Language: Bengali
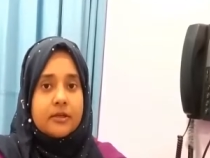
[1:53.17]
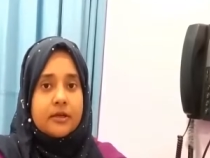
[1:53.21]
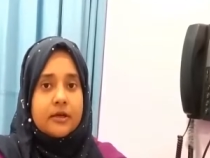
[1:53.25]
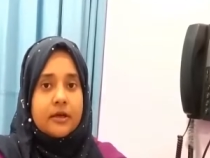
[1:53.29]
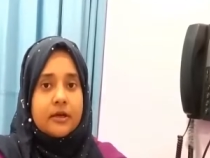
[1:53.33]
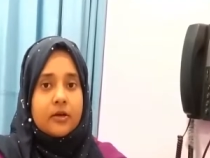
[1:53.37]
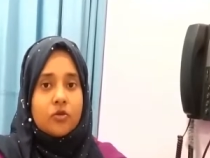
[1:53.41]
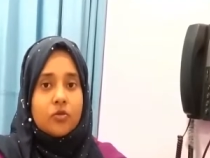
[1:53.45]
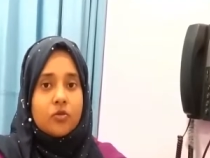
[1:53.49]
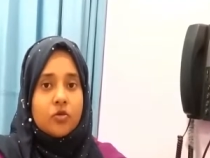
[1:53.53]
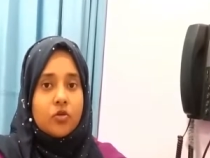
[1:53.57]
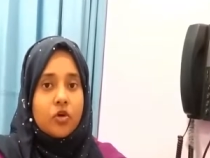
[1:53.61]

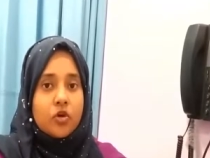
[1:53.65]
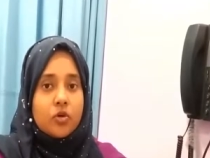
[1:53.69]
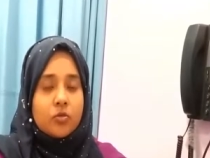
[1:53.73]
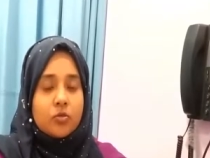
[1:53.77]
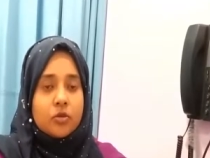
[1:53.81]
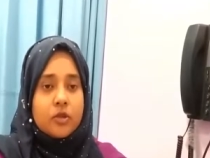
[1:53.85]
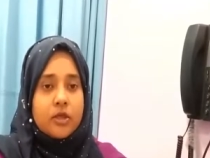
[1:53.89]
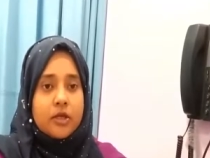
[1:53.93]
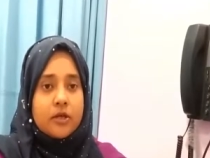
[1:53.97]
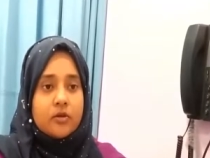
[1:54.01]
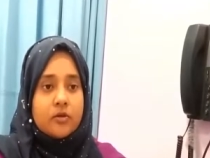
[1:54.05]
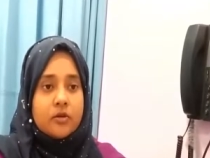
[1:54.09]
কারণ
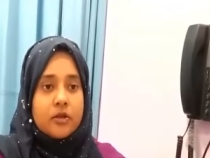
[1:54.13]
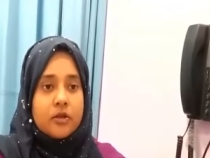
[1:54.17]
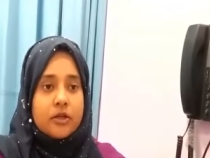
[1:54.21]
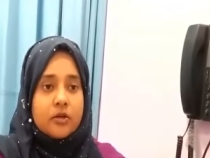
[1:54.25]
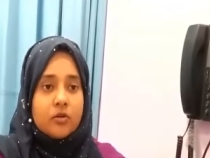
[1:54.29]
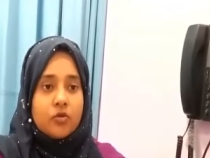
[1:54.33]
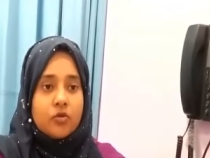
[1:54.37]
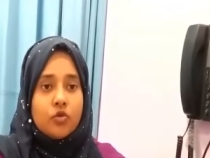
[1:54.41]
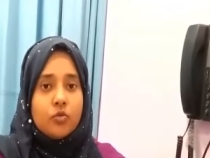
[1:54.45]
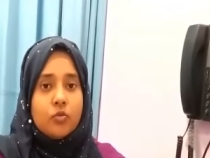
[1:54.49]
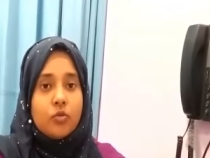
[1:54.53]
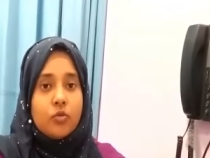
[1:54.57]
গর্ভধারণের
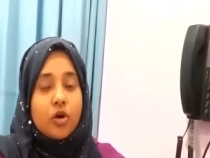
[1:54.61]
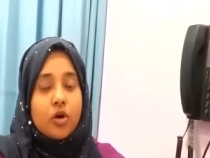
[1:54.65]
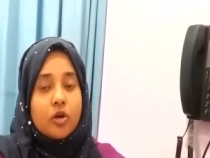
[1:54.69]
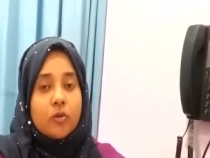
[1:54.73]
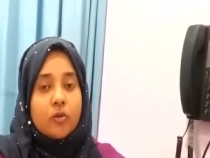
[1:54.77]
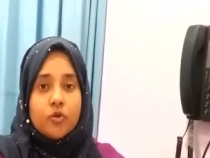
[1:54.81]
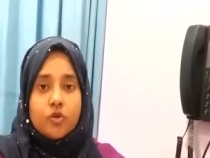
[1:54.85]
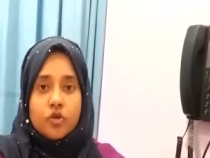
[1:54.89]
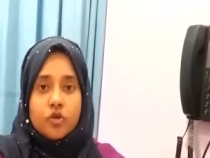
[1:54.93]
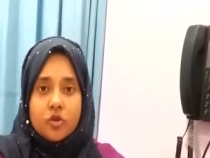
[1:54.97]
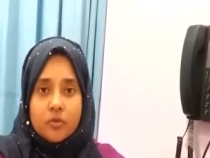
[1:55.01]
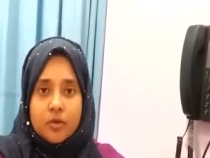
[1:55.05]
খুব
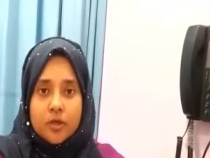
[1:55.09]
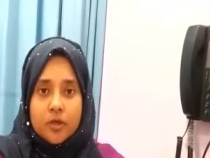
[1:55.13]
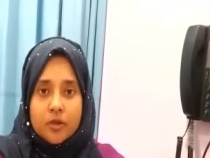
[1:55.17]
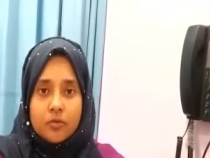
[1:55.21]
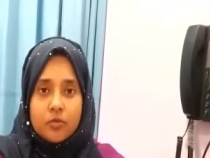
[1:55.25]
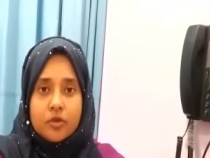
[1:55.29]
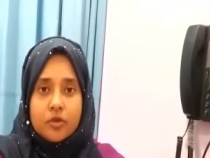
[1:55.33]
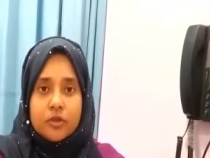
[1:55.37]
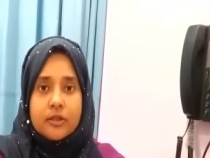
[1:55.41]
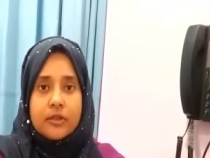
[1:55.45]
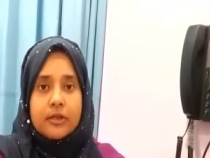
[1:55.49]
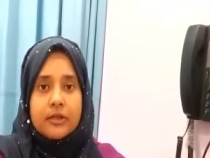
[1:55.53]
অল্প সময়ের
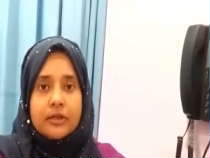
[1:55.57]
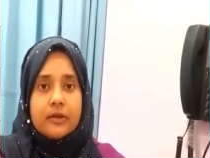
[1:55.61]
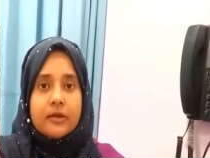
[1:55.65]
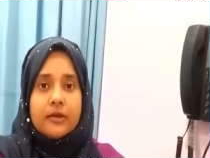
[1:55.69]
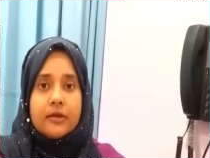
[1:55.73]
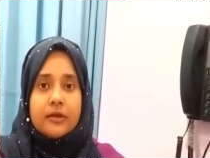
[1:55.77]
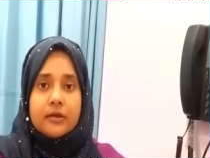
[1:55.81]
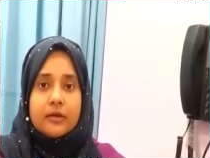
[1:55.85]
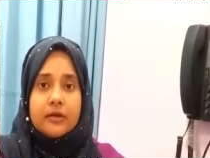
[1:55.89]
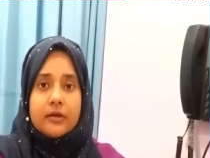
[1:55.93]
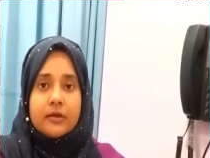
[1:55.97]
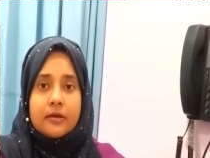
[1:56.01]
মধ্যেই
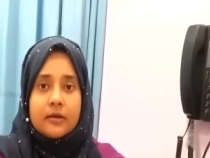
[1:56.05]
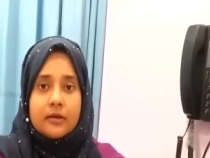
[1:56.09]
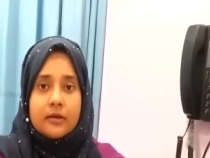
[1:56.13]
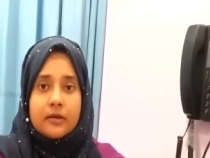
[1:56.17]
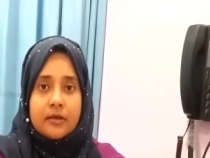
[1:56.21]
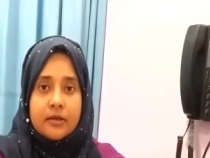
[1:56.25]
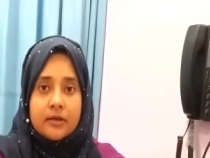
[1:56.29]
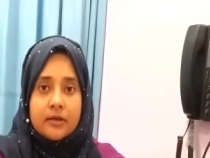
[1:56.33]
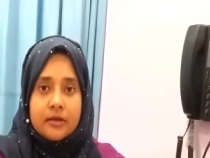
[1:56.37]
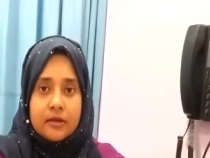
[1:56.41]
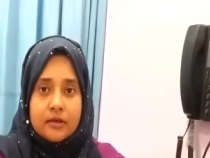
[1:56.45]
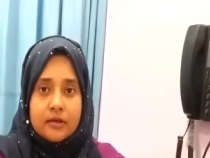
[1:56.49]

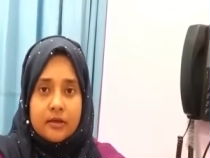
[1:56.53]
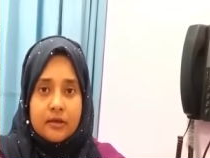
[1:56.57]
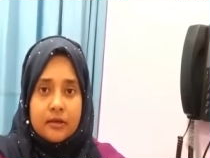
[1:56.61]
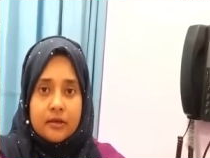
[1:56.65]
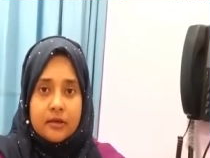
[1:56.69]
এটি